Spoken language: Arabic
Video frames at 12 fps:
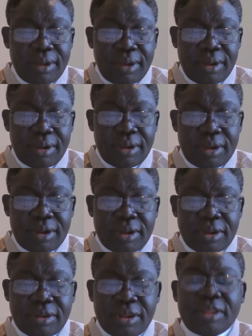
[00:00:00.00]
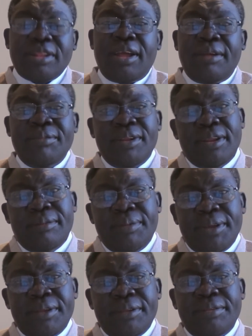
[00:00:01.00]
آه تطلع من
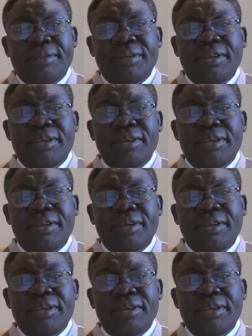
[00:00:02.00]
البيت